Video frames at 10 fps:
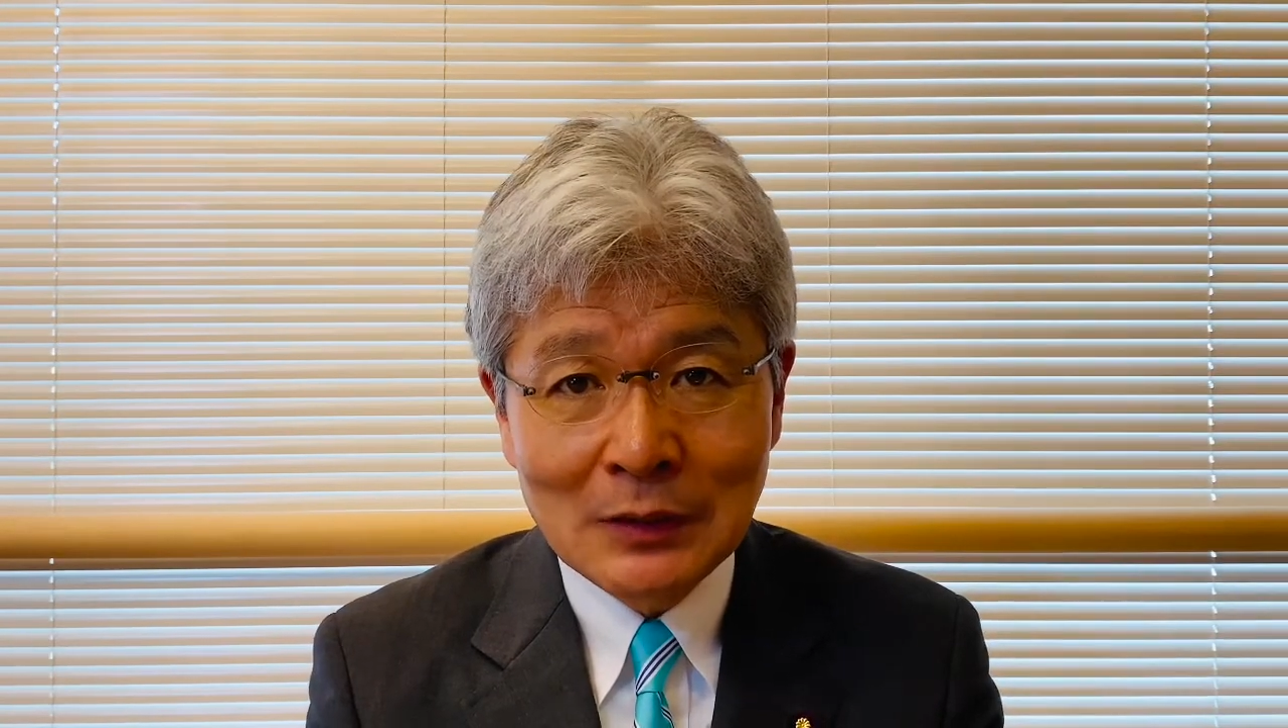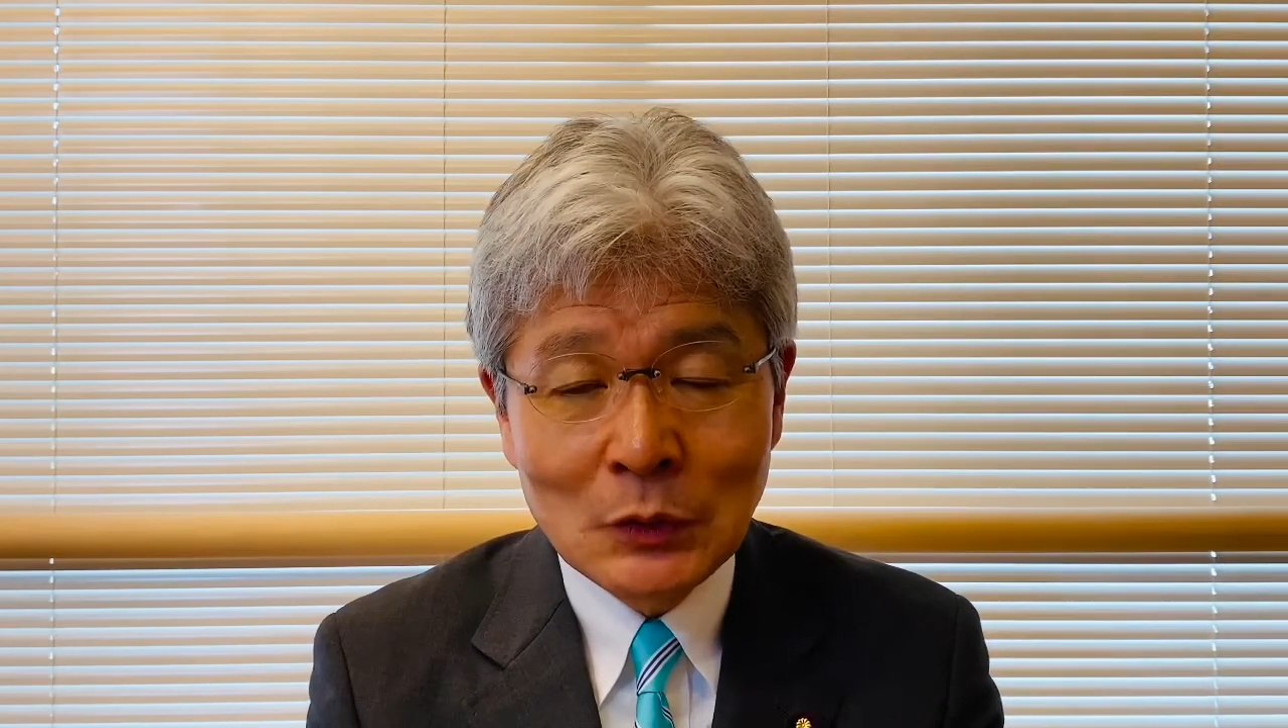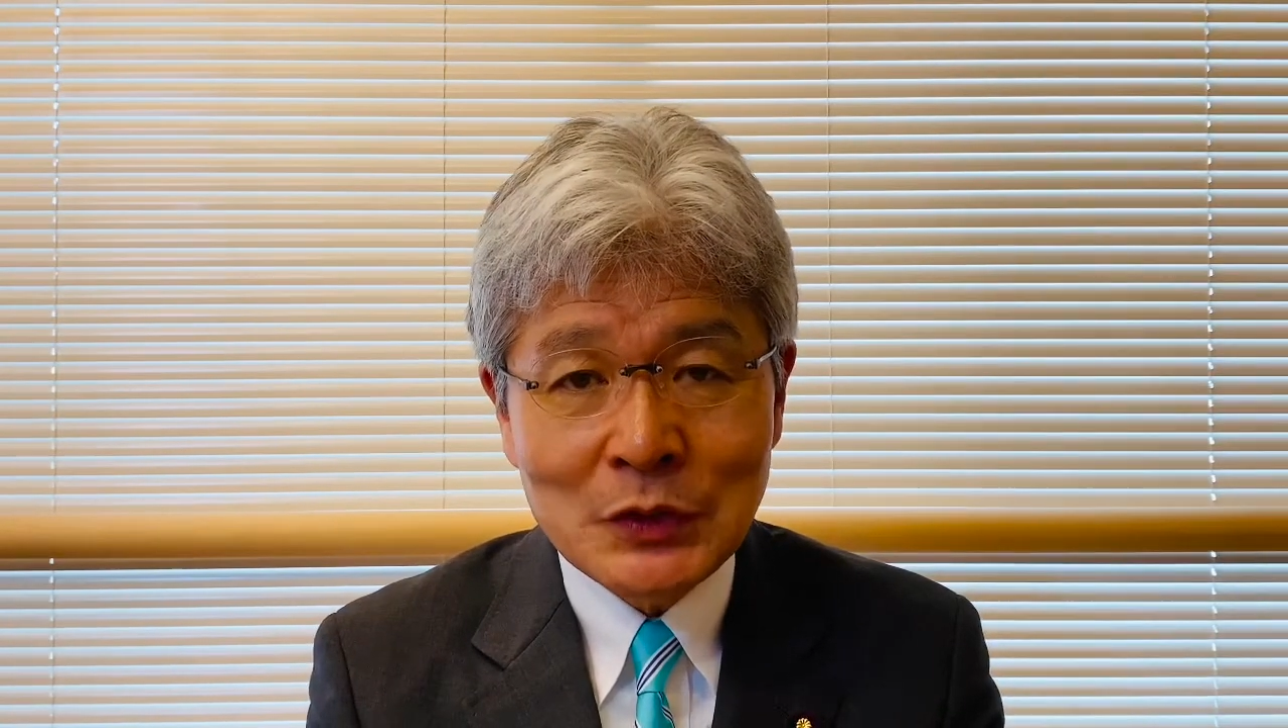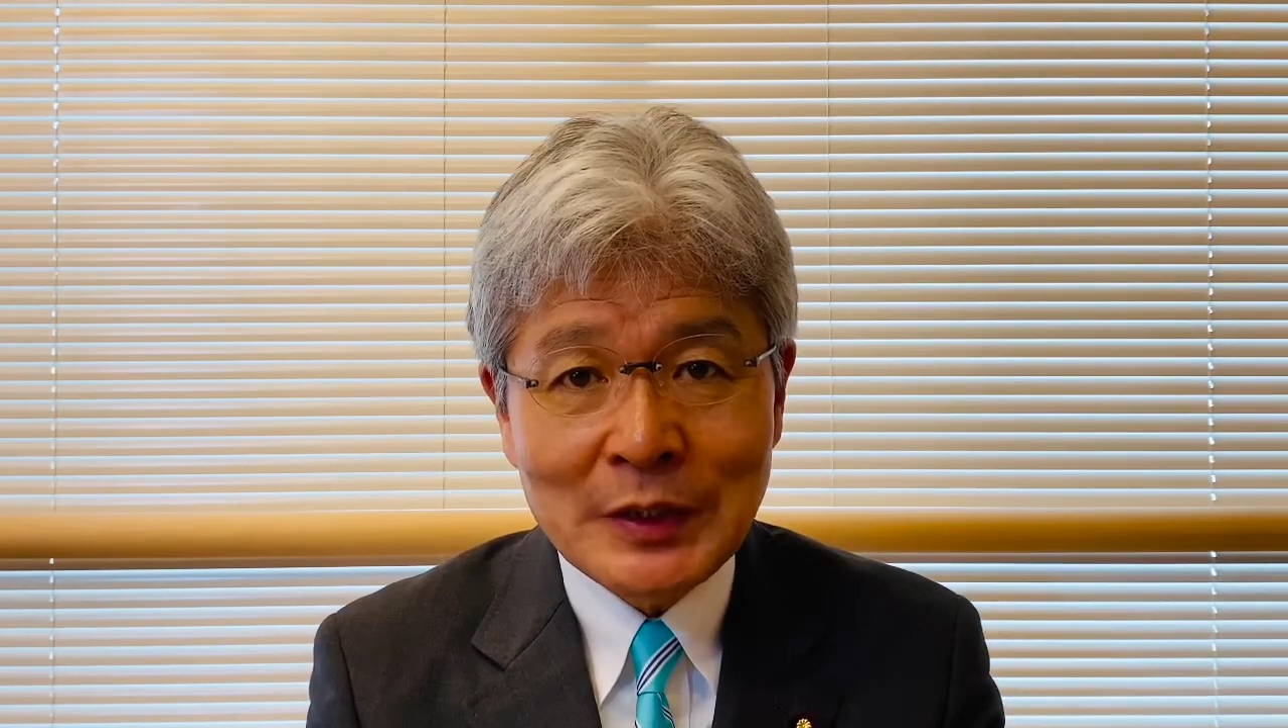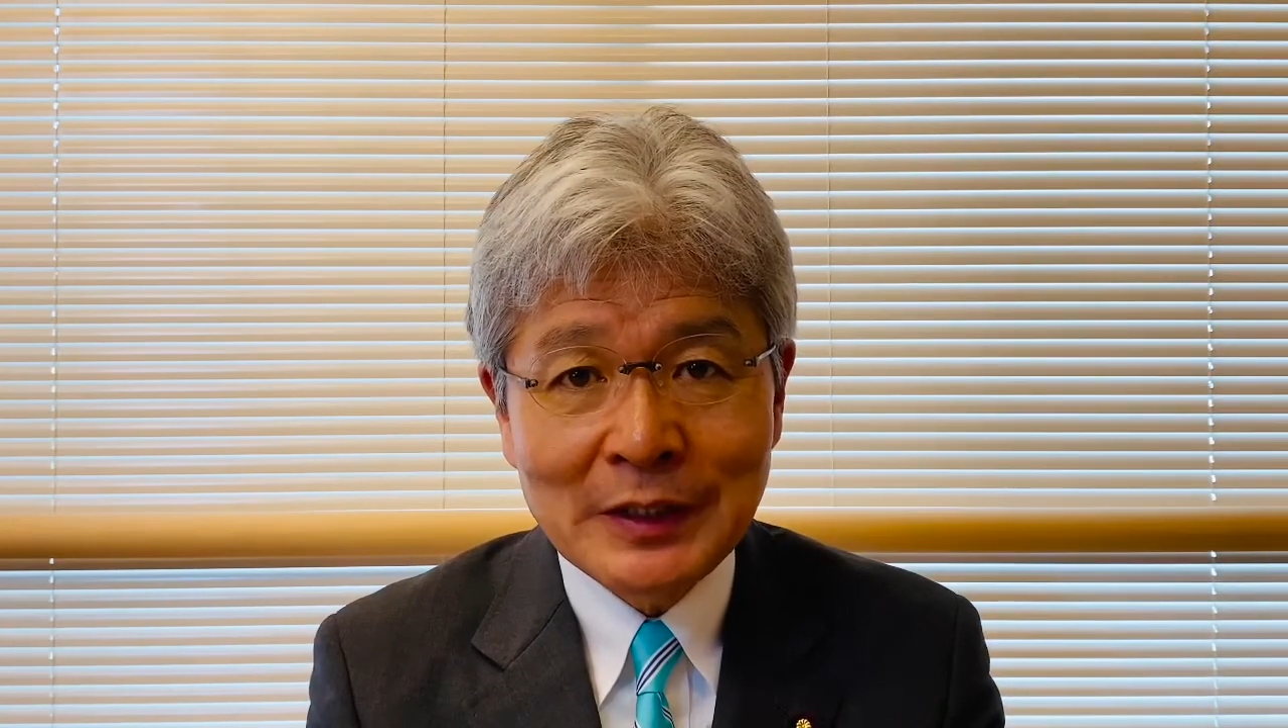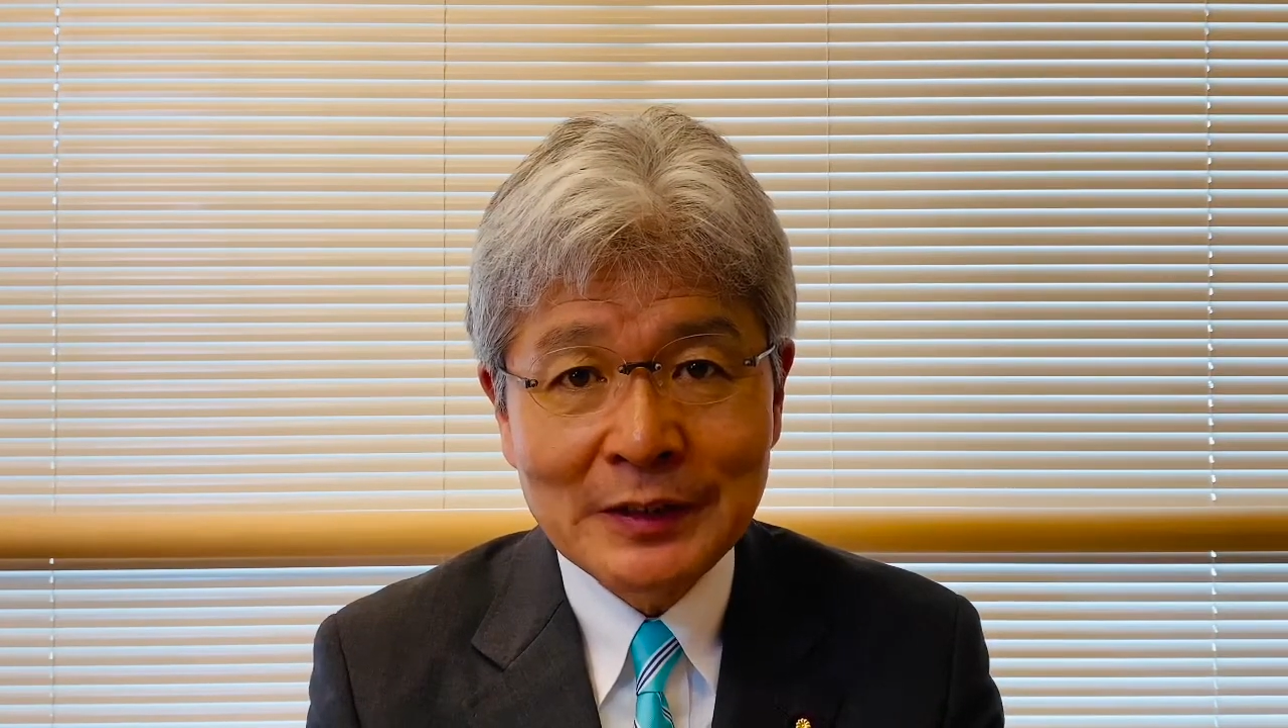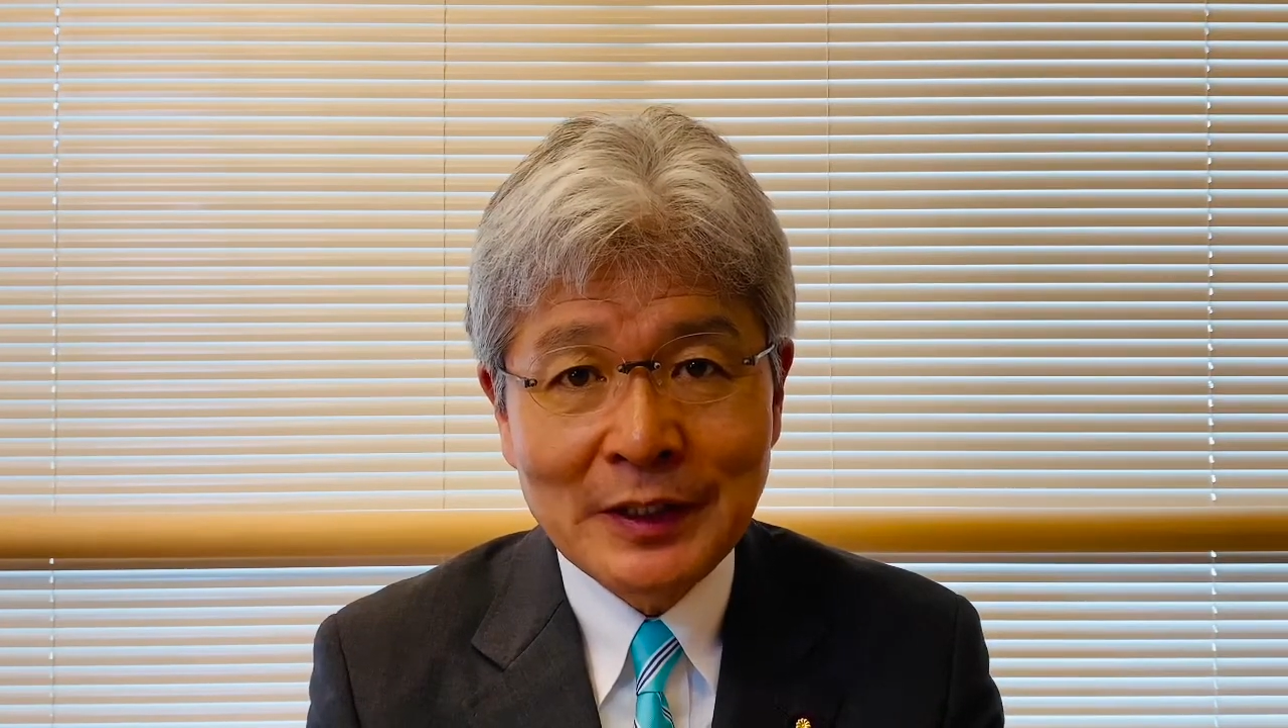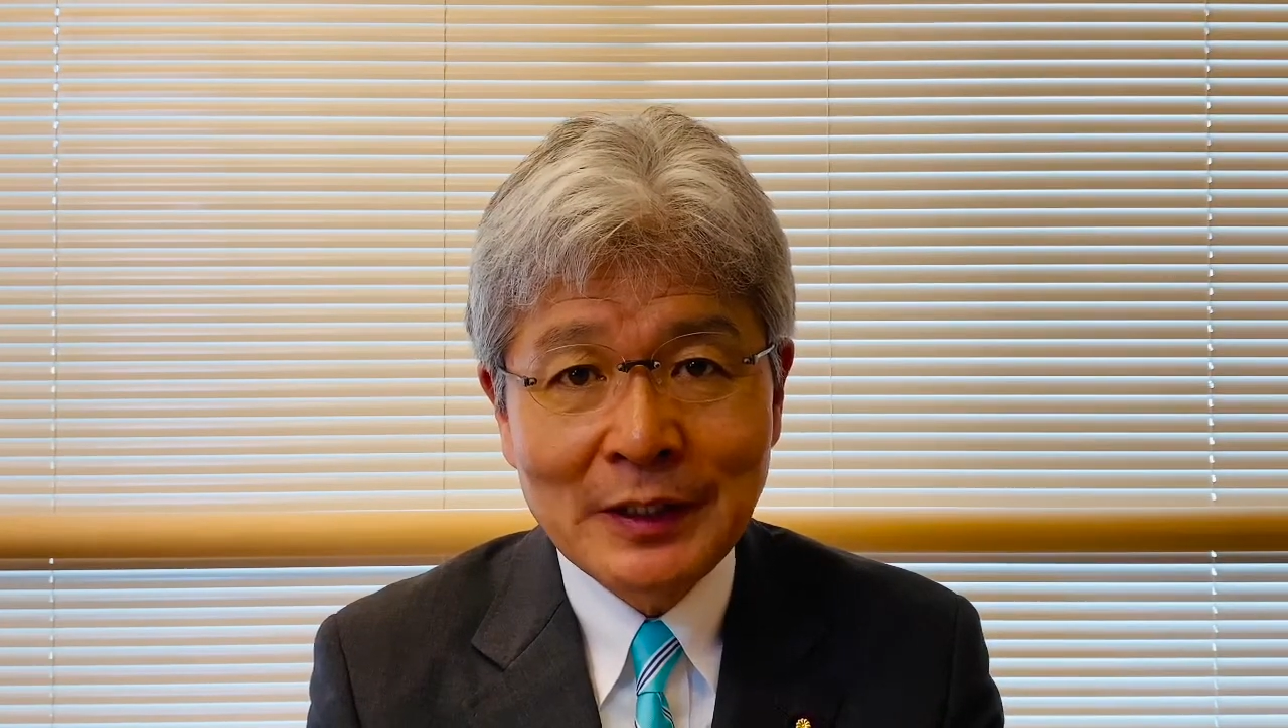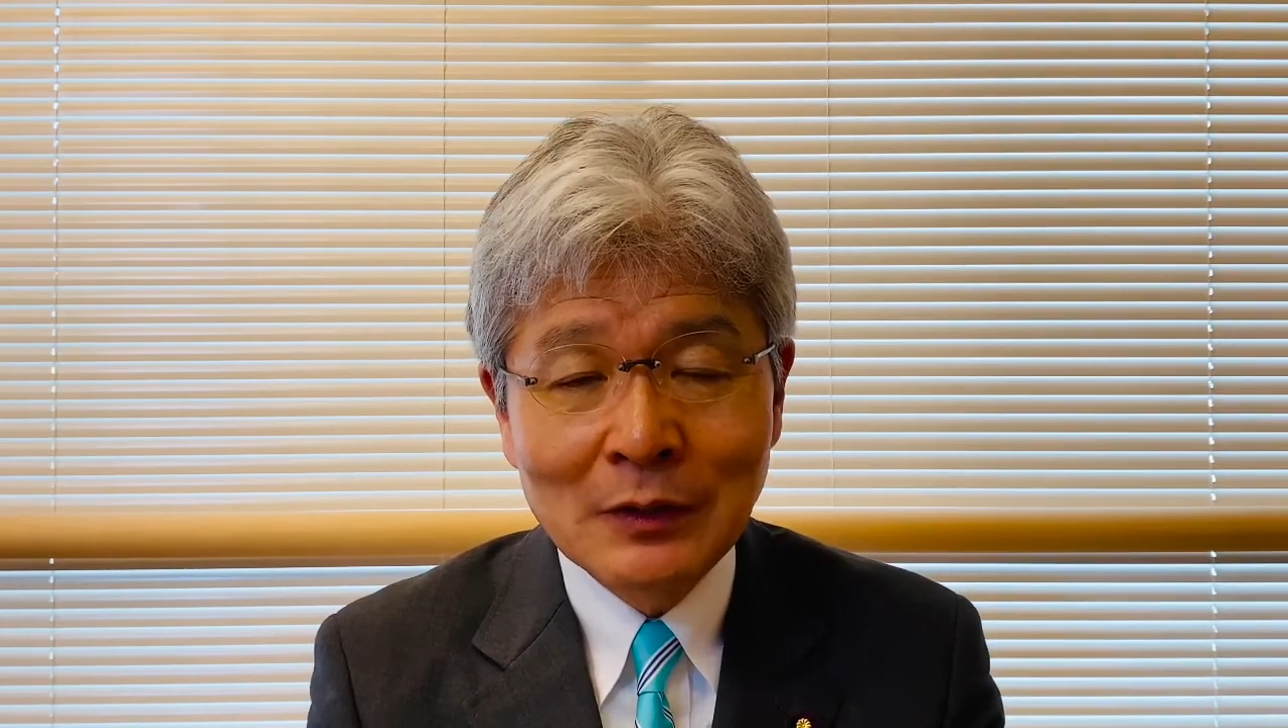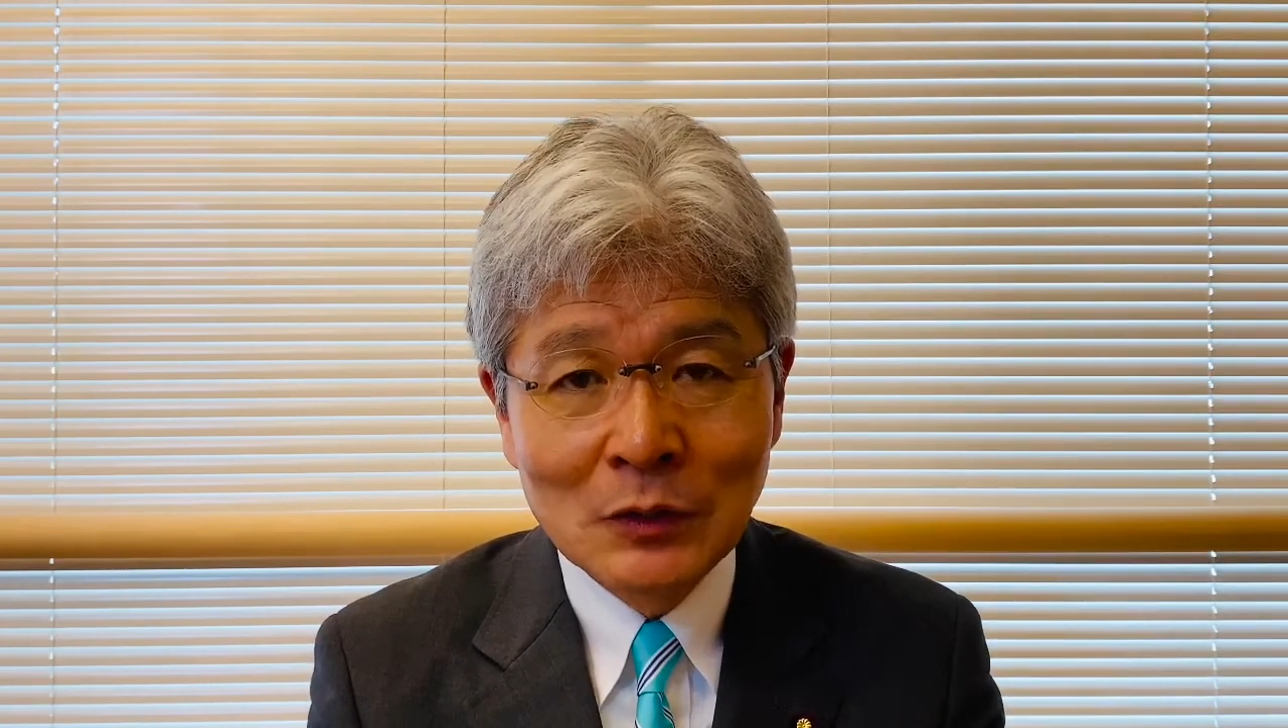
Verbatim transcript: 講じられて